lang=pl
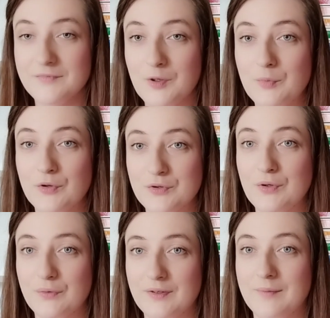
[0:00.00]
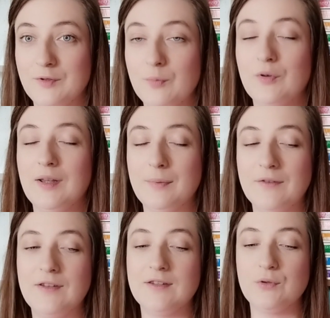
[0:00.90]
To było cudowne. To była
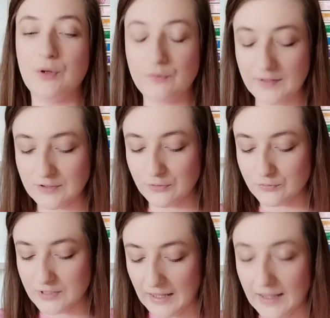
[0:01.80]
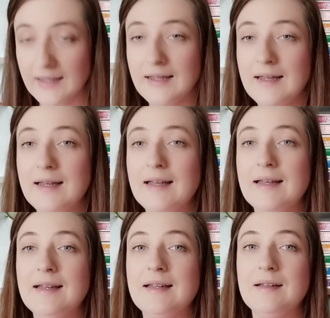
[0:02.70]
naprawdę cudowna książka.
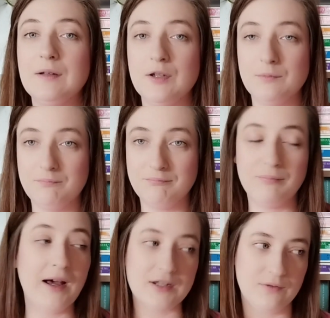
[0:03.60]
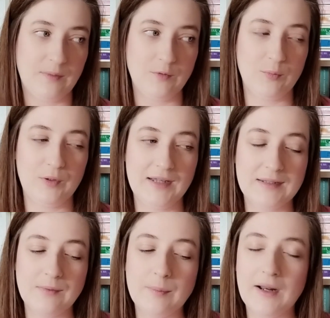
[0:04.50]
Y, bardzo Wam ją
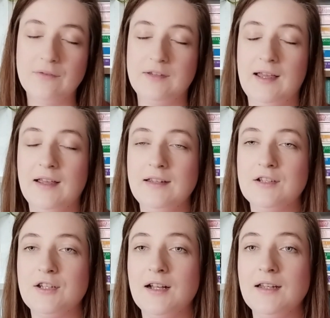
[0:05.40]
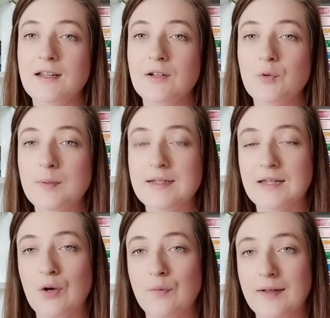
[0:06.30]
polecam, naprawdę. Jeżeli lubicie
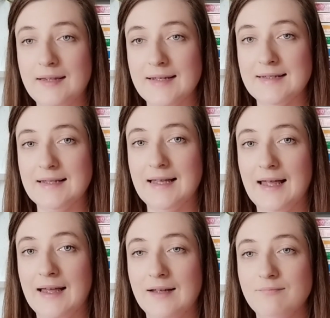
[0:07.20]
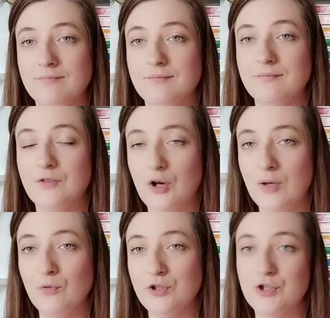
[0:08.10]
taką fantastykę,
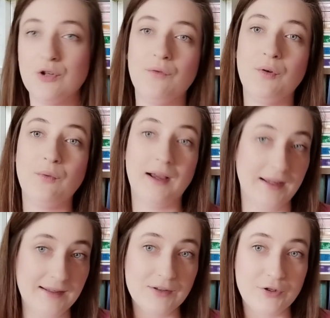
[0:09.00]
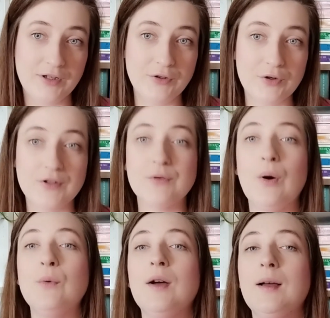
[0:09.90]
trochę młodzieżową, a jednak trochę
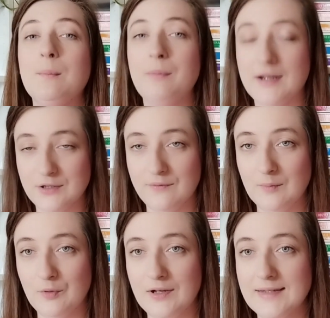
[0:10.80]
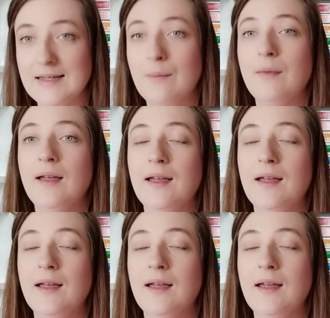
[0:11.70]
dorosłą, bardzo Wam polecam.